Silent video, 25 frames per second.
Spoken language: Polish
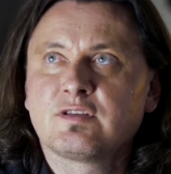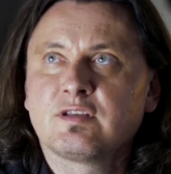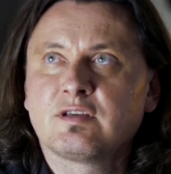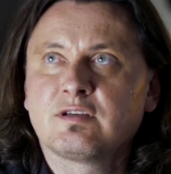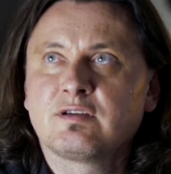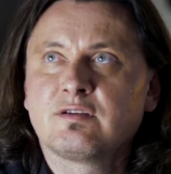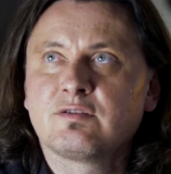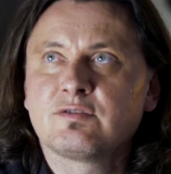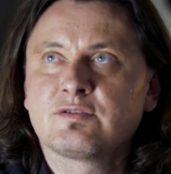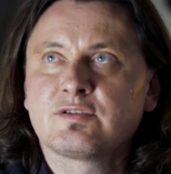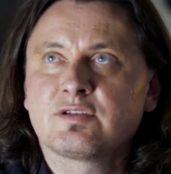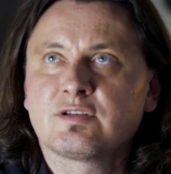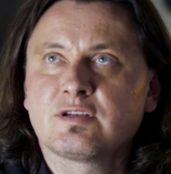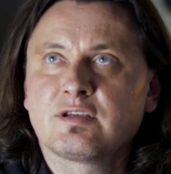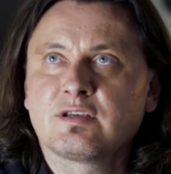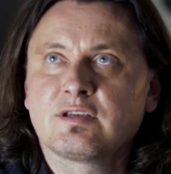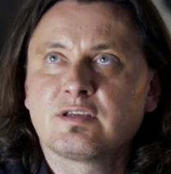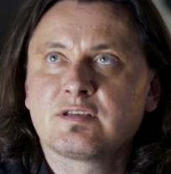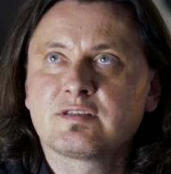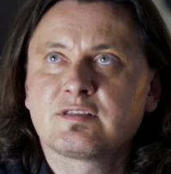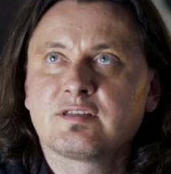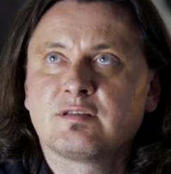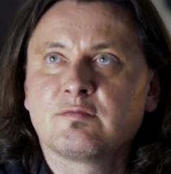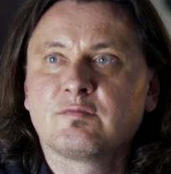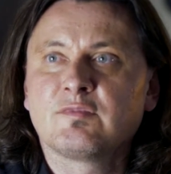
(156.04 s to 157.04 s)
tego, że
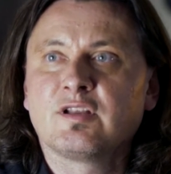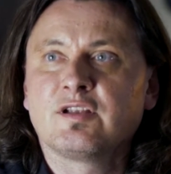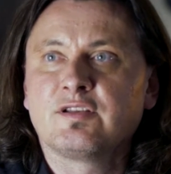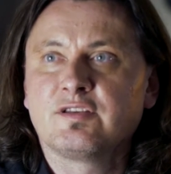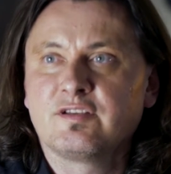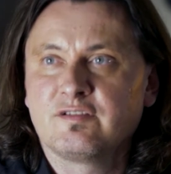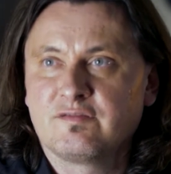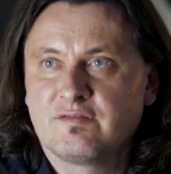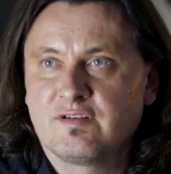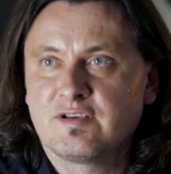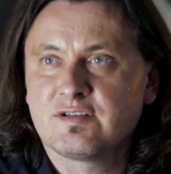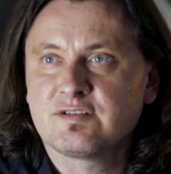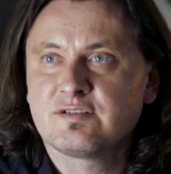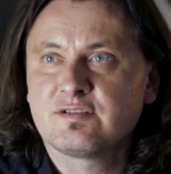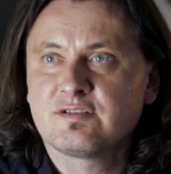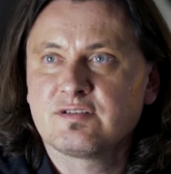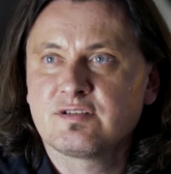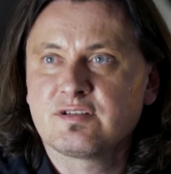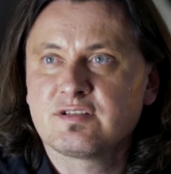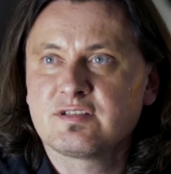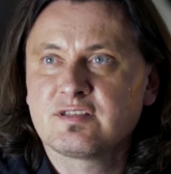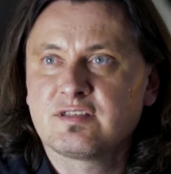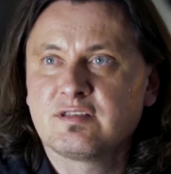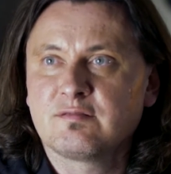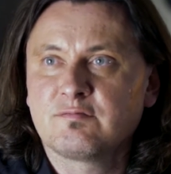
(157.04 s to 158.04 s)
jestem dla nich ważny,
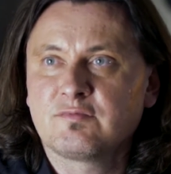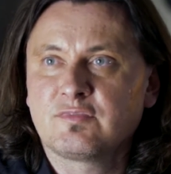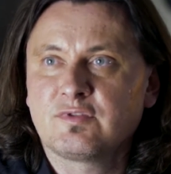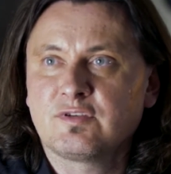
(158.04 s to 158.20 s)
że jestem